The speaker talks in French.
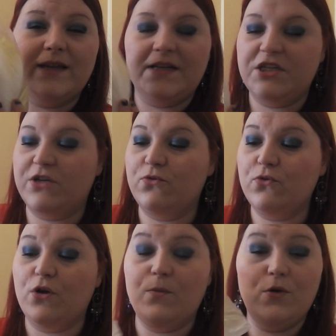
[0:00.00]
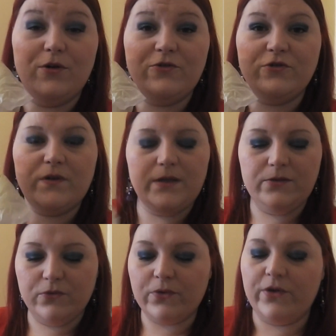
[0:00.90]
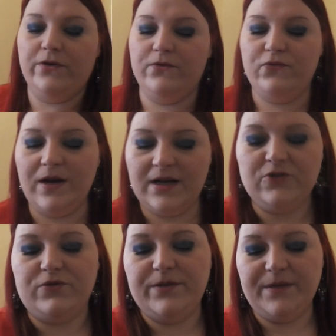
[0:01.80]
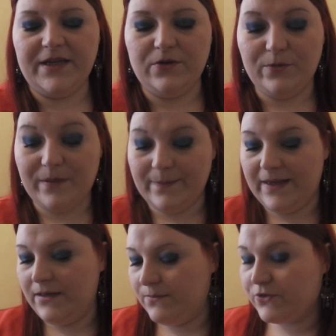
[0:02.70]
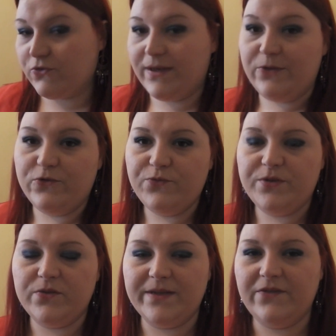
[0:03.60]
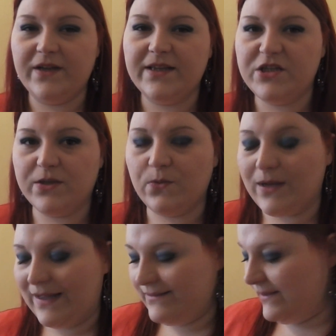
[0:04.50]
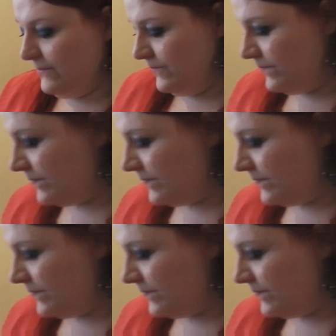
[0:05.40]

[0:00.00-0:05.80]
avec les chicons comme le curry. Donc voilà, j'en ai pris pas mal puisqu'on est deux. Puis je vais peut-être faire des chicons gratins.